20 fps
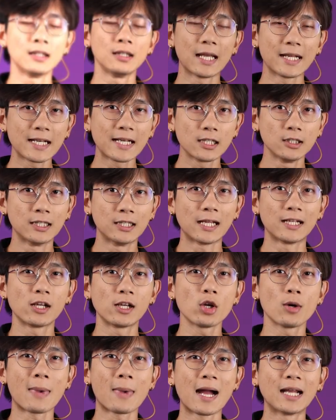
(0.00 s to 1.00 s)
และหนึ่งใน
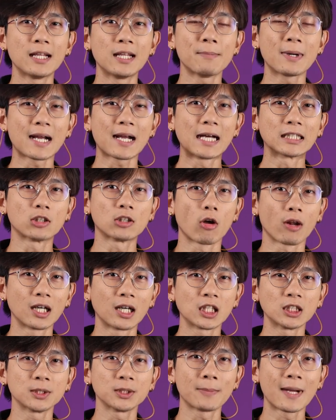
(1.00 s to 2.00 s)
นโยบายที่ประกาศต่อ
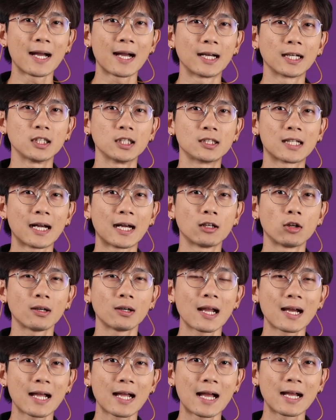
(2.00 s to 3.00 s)
รัฐสภาคือการล
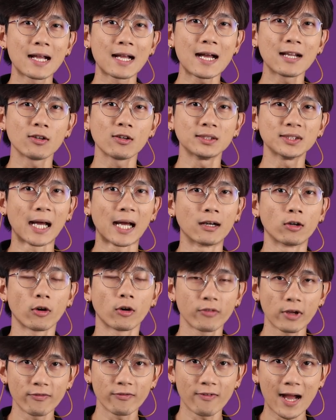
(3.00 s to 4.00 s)
ดราคาค่าโดยสารร
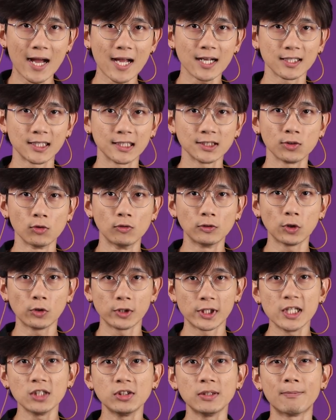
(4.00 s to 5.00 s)
ถไฟฟ้าเหลือสูงสุ
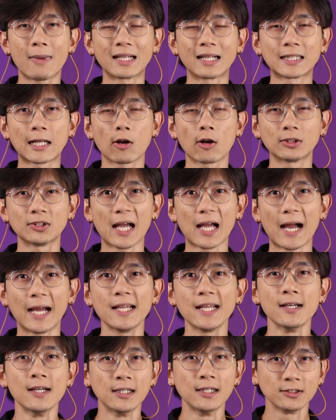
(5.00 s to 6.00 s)
ด20บาทตลอดสา
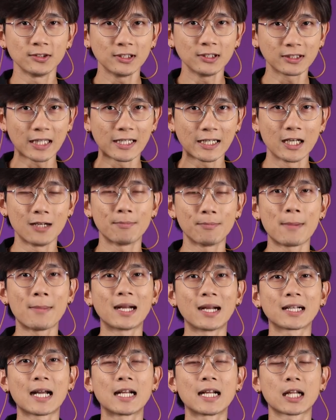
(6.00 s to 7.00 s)
ยซึ่งแต่เดิมประ
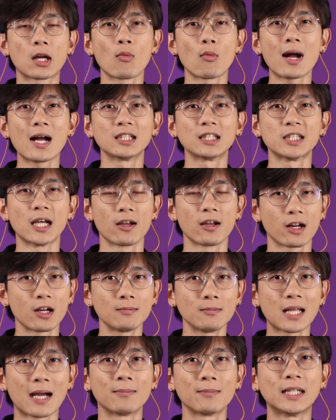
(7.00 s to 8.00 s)
มาณการกันว่าจะ
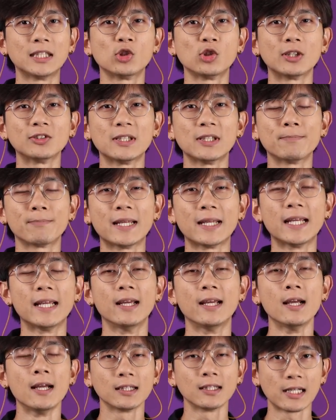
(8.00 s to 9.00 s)
เริ่มทำในช่วงสิ้นปี
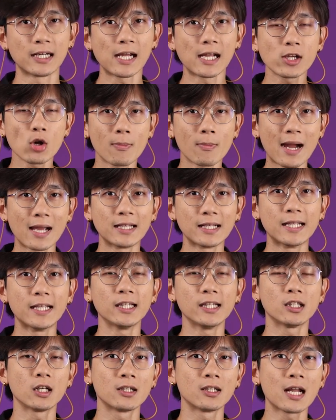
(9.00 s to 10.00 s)
แต่นโยบาย
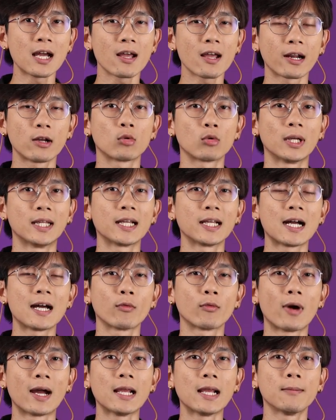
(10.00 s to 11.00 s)
นี้เดินหน้าเร็วกว่าที่
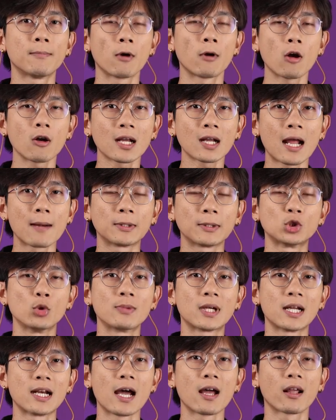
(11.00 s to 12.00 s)
คาดไว้เพราะการประชุ
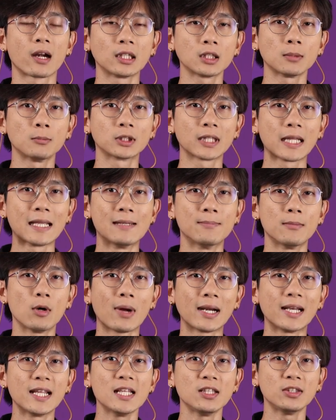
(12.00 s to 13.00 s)
มคณะรัฐมนตรีเมื่
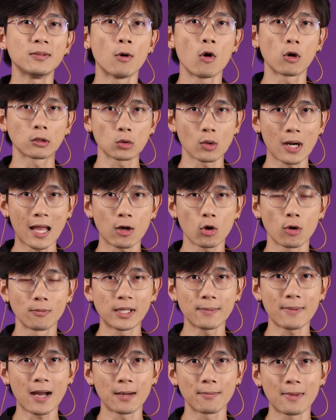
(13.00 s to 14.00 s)
อวันที่16ตุลาคม
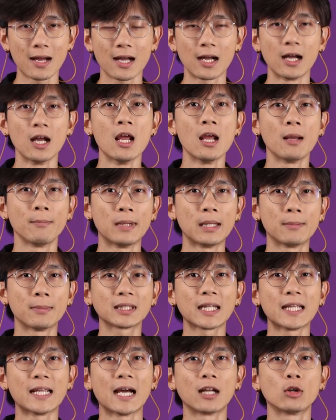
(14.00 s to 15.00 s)
ที่ผ่านมามีม
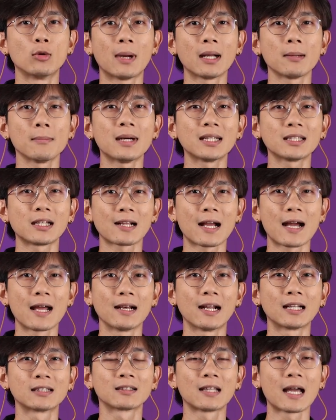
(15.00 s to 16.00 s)
ติอนุมัติมาตรกา
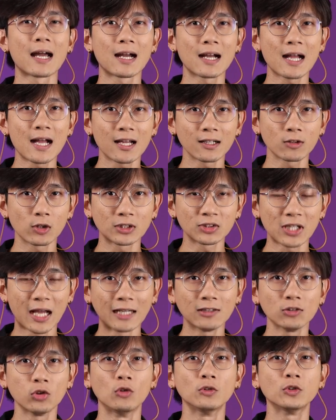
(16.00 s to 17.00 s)
รอัตราค่าโดย
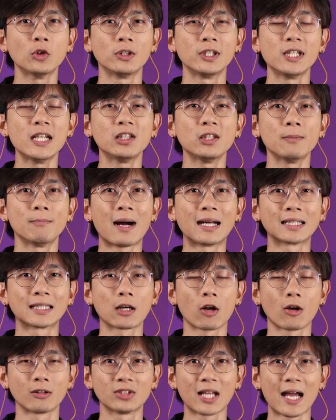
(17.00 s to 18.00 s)
สารสูงสุด20บาท
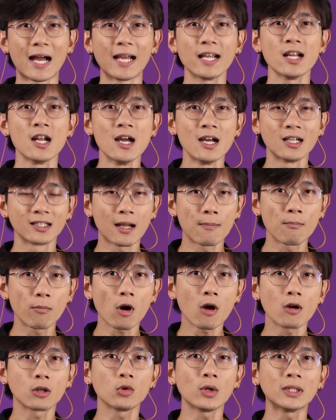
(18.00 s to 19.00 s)
ตลอดสาย
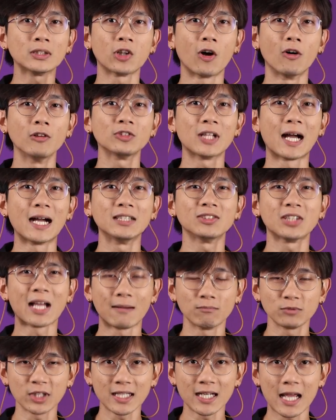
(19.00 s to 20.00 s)
นำร่องด้วย2สาย
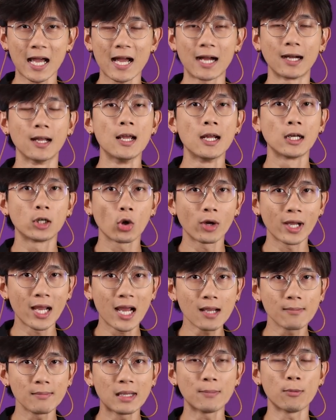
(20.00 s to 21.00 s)
3เส้นทางโดย
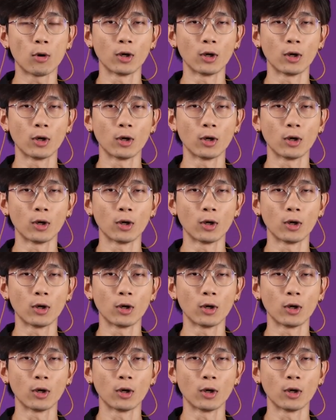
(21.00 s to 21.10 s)
ให้มี